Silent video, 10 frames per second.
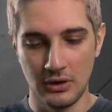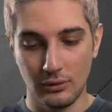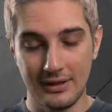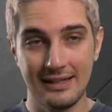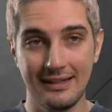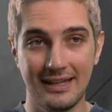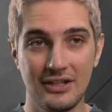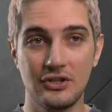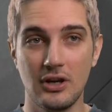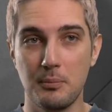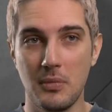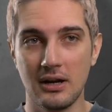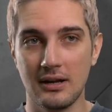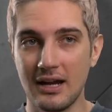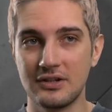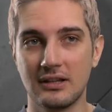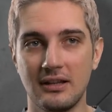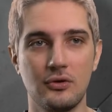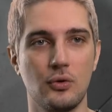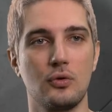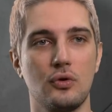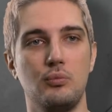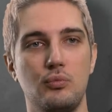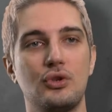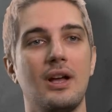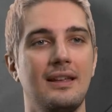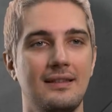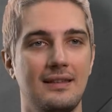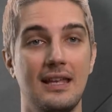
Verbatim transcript: Dolayısıyla da geçiş yapmak gerçekten çok müsait.